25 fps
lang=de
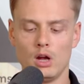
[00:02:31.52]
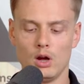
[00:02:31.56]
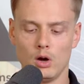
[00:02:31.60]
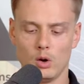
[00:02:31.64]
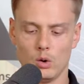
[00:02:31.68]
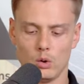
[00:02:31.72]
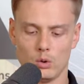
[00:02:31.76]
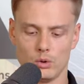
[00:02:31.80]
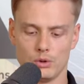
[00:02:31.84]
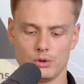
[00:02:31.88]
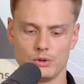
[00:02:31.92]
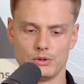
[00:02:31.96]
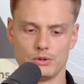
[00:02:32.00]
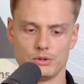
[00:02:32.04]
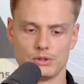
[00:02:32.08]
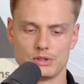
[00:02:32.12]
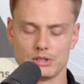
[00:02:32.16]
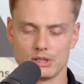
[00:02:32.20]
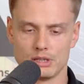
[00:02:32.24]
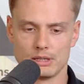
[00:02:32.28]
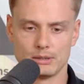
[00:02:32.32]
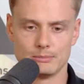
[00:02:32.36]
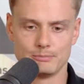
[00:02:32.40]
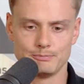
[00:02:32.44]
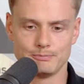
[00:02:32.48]
Und
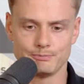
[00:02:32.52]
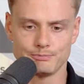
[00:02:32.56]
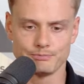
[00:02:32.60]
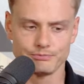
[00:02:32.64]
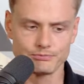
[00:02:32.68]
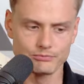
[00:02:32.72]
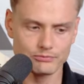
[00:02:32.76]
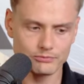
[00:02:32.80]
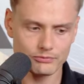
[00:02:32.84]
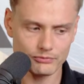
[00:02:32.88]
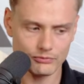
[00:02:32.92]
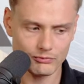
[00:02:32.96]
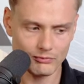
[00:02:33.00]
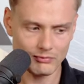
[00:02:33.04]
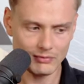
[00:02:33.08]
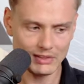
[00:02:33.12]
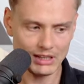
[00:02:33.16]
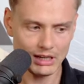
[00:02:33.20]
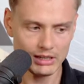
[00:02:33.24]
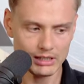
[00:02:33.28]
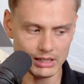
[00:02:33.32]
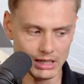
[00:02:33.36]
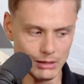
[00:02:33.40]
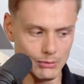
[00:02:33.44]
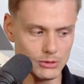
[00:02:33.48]
ähm,
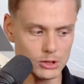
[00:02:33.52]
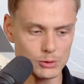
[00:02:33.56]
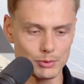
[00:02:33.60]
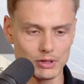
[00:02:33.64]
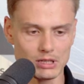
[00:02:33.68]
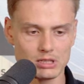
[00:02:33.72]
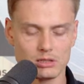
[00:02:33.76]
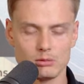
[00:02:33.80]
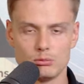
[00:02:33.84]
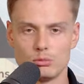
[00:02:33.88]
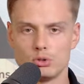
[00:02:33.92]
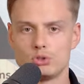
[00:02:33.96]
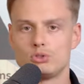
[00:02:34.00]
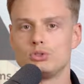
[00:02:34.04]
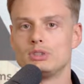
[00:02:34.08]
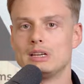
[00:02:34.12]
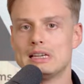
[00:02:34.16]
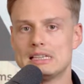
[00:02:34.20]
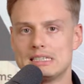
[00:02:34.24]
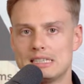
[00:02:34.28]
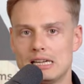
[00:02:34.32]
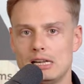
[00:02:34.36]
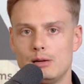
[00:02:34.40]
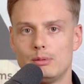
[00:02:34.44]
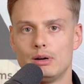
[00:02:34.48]
dementsprechend musst du dir
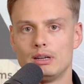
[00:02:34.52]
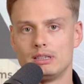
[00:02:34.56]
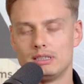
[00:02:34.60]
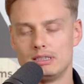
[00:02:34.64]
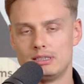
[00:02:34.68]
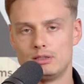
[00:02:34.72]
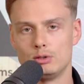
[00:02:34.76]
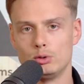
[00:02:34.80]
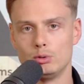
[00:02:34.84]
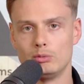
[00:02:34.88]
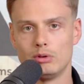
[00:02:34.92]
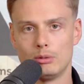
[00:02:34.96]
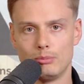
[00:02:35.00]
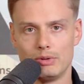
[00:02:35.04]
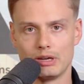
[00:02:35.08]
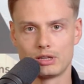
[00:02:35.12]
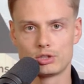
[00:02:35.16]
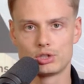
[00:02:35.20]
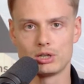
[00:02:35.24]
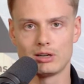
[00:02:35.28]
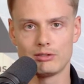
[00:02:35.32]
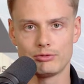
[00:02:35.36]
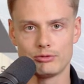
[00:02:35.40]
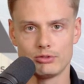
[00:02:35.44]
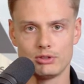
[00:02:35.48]
selber diesen Überblick
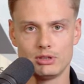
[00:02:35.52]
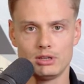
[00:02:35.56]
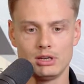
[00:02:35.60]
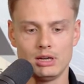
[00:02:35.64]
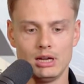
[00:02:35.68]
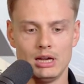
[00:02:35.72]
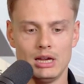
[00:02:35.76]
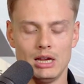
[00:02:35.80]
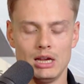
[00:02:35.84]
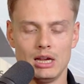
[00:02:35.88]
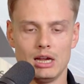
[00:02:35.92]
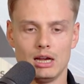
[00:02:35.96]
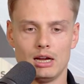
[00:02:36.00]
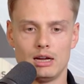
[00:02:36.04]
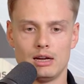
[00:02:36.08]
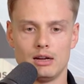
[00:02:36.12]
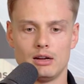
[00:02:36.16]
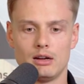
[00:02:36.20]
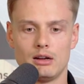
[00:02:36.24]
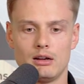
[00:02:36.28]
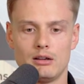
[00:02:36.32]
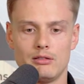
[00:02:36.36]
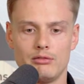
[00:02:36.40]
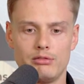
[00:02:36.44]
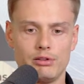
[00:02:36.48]
schaffen,
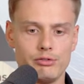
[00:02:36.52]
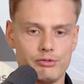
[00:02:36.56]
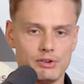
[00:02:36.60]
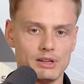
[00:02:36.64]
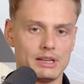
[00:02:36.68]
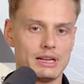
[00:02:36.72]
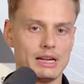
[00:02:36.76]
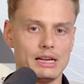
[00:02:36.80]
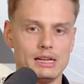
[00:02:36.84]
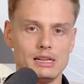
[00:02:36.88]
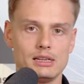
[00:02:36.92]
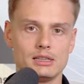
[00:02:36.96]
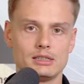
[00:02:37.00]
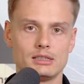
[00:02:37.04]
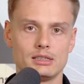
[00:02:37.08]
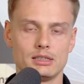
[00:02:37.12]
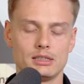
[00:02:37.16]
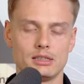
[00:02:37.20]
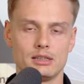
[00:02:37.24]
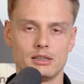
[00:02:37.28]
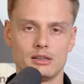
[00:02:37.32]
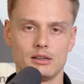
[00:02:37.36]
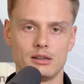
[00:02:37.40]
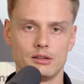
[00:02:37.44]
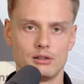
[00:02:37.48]
äh, wie viel Geld
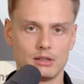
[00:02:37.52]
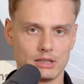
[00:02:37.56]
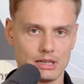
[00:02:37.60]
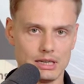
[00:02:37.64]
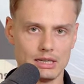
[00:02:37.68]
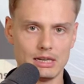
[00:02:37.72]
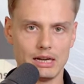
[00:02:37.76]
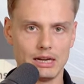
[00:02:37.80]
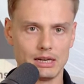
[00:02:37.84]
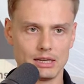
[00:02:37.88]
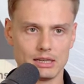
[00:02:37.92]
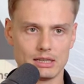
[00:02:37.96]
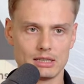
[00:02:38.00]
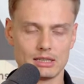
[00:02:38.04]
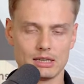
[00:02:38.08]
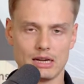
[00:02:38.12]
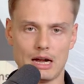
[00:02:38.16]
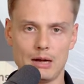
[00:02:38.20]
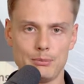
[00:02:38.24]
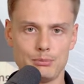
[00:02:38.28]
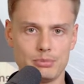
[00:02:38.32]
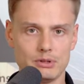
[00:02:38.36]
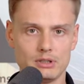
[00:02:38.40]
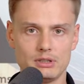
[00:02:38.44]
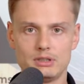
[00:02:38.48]
geht eigentlich
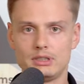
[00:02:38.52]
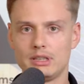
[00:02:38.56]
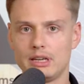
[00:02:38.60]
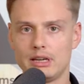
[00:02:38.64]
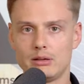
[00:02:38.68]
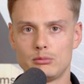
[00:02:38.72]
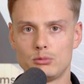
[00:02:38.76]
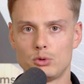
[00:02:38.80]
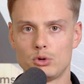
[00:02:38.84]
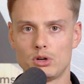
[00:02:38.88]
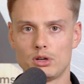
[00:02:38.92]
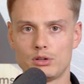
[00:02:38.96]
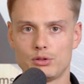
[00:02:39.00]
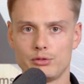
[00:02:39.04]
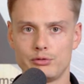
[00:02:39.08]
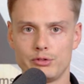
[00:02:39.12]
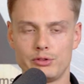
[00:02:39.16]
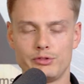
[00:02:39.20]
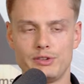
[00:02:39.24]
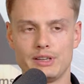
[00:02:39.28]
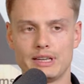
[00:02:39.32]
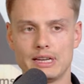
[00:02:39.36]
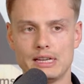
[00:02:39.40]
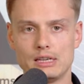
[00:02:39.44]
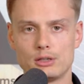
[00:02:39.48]
ab äh, jeden Monat und wie
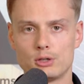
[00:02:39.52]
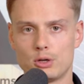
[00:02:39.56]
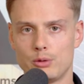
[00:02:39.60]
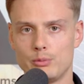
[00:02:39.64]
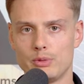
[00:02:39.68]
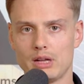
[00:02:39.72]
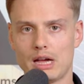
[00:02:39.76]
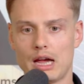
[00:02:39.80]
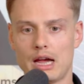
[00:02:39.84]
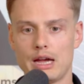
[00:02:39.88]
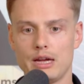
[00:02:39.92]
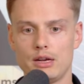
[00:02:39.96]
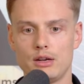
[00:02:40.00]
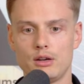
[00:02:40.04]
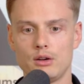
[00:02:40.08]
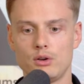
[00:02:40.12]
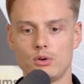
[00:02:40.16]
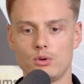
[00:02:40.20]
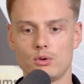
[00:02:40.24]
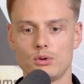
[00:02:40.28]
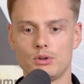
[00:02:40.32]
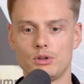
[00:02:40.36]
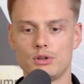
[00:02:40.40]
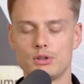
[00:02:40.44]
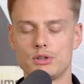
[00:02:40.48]
viel Geld kommt rein
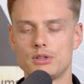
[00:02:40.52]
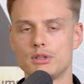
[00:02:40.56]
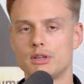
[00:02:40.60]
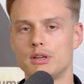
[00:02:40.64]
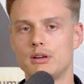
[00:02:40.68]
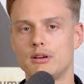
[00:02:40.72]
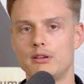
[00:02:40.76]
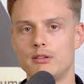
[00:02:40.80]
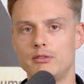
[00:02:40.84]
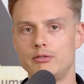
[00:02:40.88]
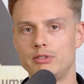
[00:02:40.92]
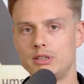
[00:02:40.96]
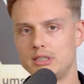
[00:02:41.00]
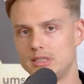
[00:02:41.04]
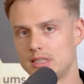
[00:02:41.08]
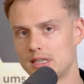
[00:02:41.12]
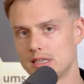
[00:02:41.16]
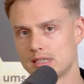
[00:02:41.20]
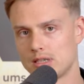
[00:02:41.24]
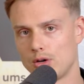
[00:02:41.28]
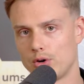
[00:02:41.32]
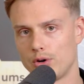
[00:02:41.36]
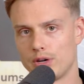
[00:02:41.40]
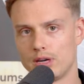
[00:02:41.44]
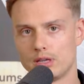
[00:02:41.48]
und äh, wie sieht
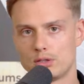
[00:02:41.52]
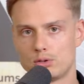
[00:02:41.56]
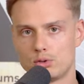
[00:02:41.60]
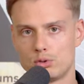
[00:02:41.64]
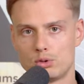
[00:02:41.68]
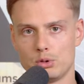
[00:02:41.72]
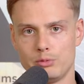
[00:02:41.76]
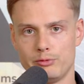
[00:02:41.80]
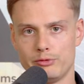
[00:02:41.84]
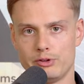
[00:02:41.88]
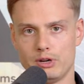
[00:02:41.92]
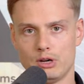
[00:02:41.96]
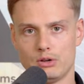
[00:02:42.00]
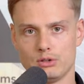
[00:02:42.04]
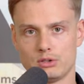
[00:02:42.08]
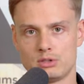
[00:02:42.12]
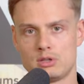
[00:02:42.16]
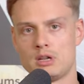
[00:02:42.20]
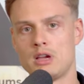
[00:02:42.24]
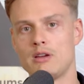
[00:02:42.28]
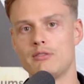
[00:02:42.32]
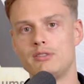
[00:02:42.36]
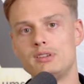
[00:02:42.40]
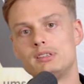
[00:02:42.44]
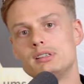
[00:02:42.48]
das auch in der Zukunft aus?
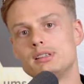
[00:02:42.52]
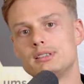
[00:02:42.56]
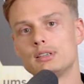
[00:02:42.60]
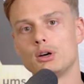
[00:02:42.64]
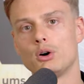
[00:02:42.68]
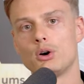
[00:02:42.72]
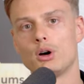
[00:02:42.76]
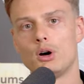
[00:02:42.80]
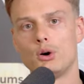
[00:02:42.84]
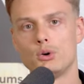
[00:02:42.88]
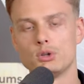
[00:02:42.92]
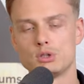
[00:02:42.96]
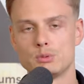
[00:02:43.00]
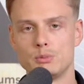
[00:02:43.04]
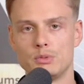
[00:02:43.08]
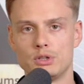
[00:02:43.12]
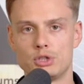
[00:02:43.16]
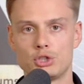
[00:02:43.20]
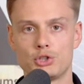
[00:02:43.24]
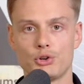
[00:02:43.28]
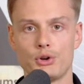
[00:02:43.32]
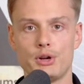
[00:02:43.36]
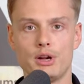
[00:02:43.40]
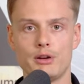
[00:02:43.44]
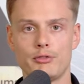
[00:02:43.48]
Wie sieht es auch aus mit
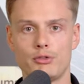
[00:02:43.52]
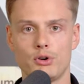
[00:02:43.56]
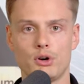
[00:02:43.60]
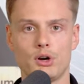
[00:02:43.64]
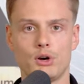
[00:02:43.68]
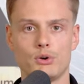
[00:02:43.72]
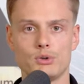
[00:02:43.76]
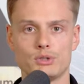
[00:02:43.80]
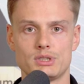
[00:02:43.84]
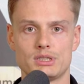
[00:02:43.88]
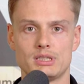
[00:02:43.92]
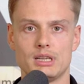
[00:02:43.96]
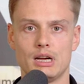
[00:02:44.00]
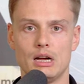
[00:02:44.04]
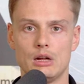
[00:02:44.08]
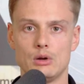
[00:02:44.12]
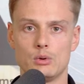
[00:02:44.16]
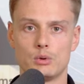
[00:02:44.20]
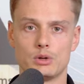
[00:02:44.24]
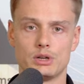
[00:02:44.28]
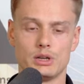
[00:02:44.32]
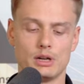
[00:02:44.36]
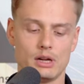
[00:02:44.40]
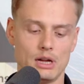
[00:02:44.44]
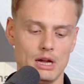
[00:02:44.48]

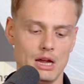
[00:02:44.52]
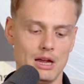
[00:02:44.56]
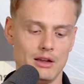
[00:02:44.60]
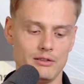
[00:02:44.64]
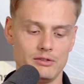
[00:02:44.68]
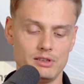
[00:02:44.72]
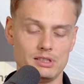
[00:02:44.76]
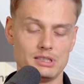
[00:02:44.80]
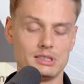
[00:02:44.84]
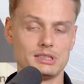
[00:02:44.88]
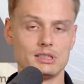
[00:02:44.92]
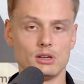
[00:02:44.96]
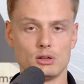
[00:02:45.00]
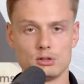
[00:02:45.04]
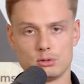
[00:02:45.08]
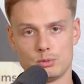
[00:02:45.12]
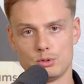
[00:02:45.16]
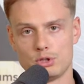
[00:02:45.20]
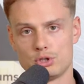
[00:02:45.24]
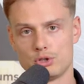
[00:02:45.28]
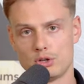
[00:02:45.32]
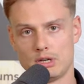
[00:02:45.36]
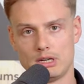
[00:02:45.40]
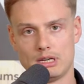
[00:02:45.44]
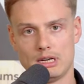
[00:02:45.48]
Steuervorauszahlungen? Wie sieht es aus
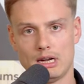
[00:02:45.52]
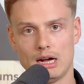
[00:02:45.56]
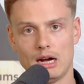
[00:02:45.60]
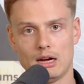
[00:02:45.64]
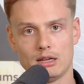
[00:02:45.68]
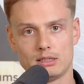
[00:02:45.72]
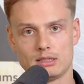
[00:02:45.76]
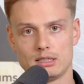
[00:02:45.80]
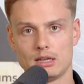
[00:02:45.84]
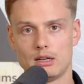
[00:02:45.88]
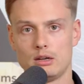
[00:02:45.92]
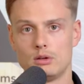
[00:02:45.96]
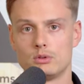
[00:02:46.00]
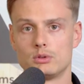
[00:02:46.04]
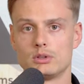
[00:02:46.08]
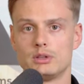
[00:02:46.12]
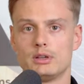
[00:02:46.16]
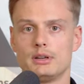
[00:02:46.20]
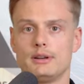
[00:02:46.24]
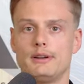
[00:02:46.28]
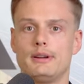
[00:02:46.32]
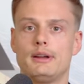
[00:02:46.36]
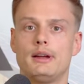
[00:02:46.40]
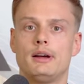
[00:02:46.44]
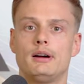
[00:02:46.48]
mit Steuernachzahlungen?
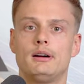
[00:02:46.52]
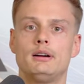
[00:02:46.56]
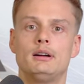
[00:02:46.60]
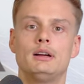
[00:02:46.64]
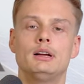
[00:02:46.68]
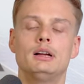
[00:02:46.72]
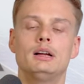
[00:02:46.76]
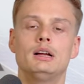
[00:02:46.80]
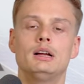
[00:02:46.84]
Ja?